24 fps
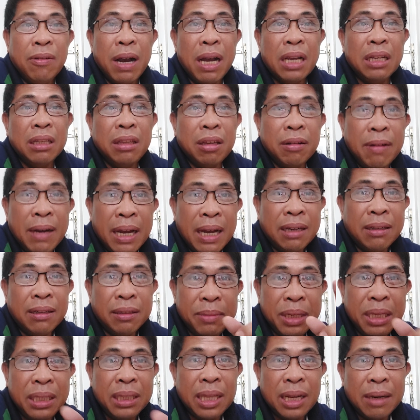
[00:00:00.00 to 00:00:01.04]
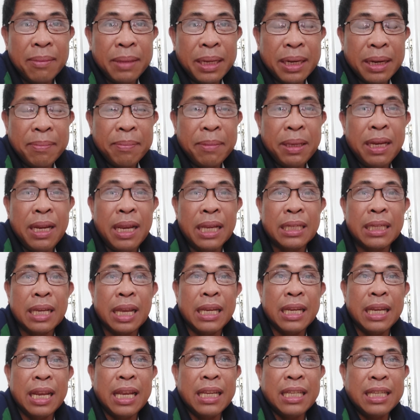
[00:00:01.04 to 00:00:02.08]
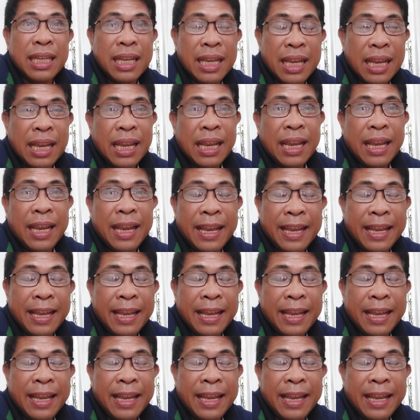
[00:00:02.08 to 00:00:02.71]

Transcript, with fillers: Tuwang-tuwa oh. Mr. Marabillas, anya si